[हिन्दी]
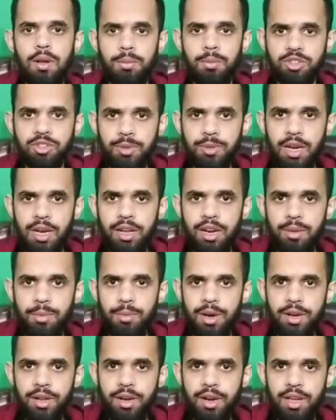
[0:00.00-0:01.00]

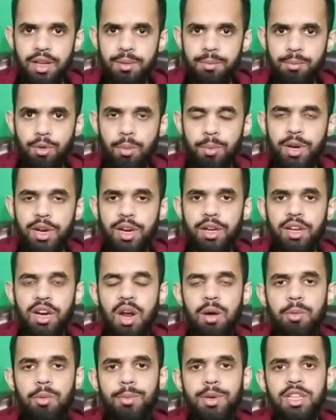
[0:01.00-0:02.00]
बसमिलीम ममिन
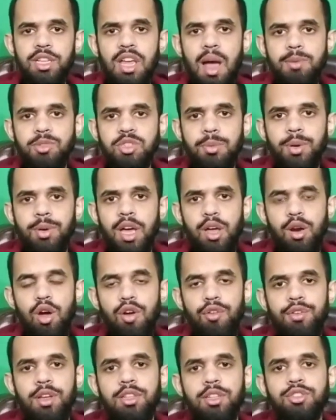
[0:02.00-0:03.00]
इकराम उम्मीद है आप सब खैर
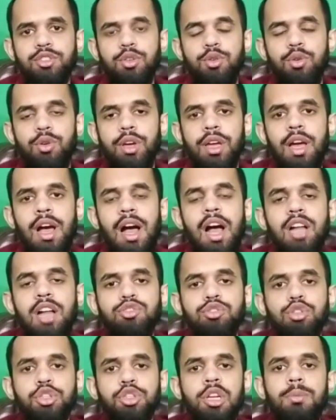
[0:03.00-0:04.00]
ऑफियत से होंगे आज
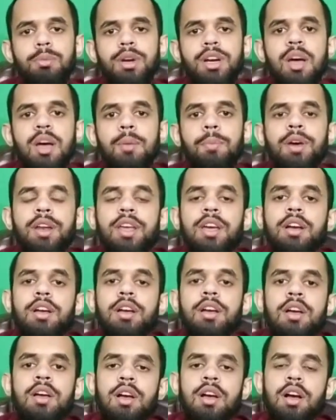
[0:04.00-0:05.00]
सोशल मीडिया पर एक
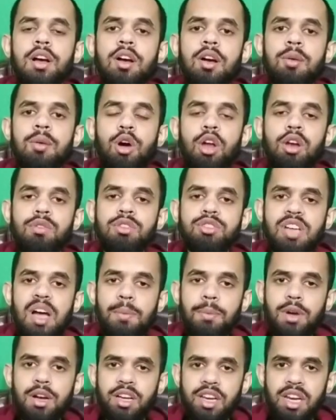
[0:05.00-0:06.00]
मौलवी
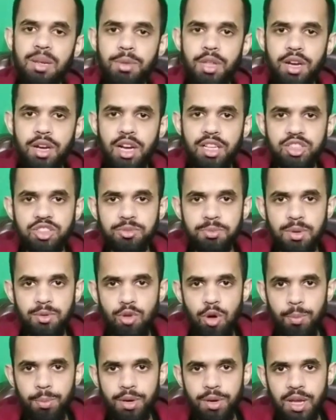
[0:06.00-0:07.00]
साहब का क्लिप देखा जिसमें
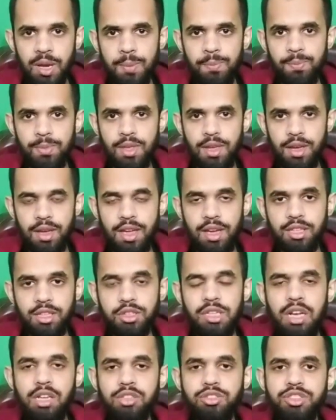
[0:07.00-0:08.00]
वो अपने एक
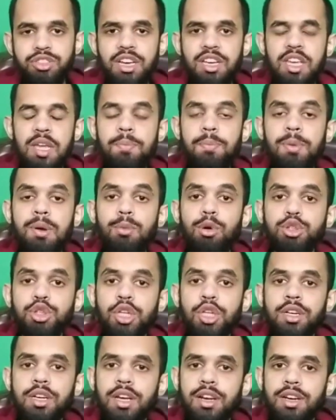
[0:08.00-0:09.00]
जलसे की
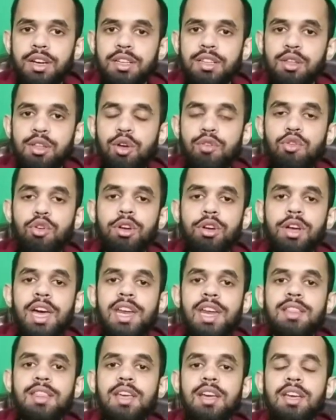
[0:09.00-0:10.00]
प्रमोशन कर रहे थे और वो कह
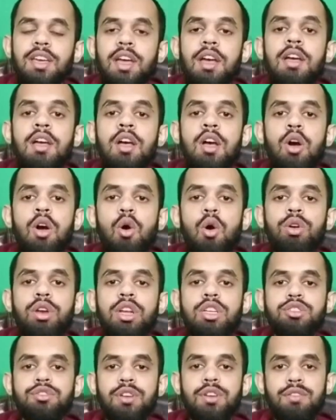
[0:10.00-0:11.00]
रहे थे कि
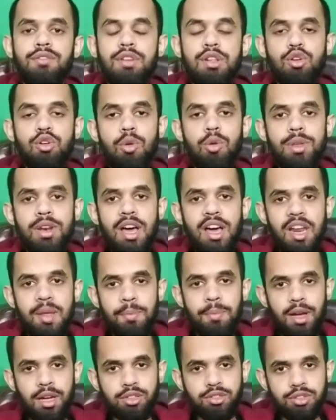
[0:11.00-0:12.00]
19 फरवरी को मीनार
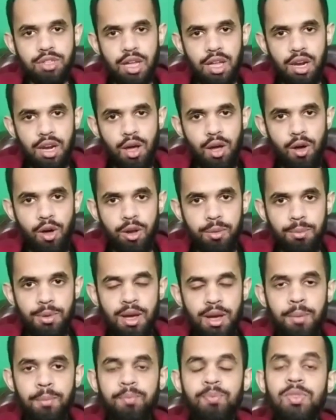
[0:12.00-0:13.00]
पाकिस्तान लाहौर में
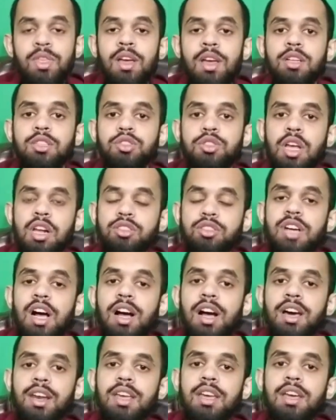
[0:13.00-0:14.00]
हम जलसा
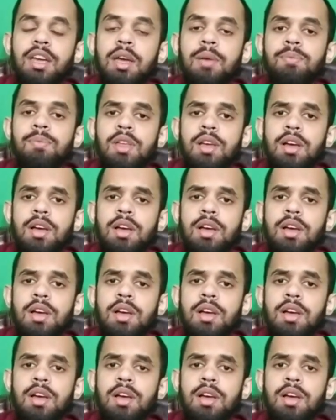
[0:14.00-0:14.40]
करेंगे